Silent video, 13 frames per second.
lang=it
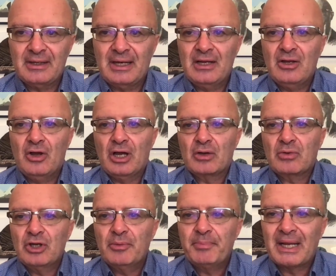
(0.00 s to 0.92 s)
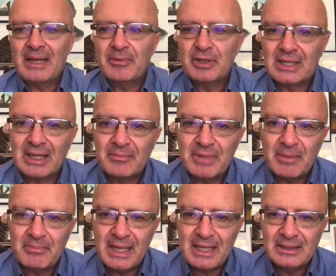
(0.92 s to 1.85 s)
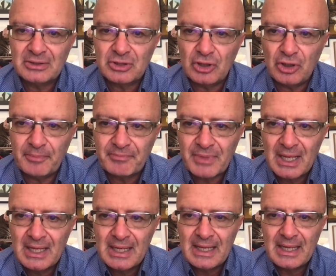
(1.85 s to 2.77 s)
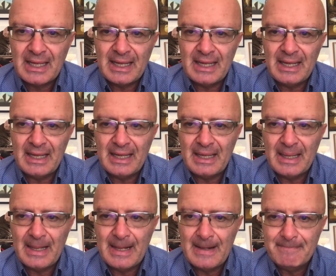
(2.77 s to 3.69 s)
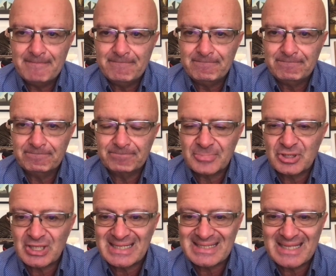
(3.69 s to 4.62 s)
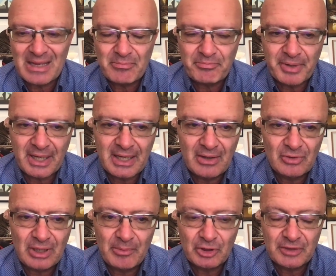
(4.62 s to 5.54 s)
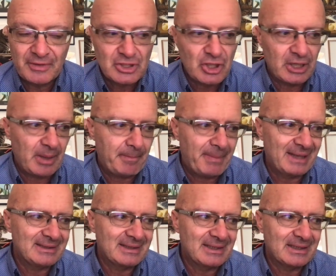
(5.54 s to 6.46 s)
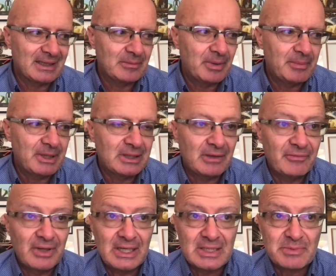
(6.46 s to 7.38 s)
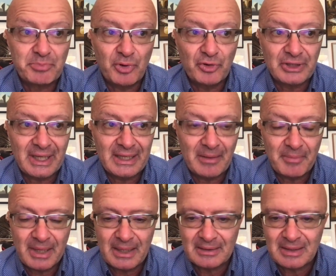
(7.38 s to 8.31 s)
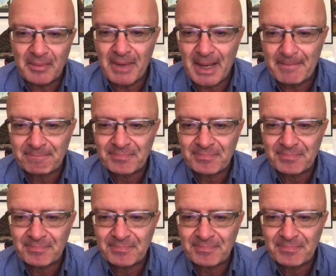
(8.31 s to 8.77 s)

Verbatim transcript: Allora, quando parliamo di cambiamento, eh, c'è sempre una motivazione, a parte che il cambiamento avviene spontaneamente, ma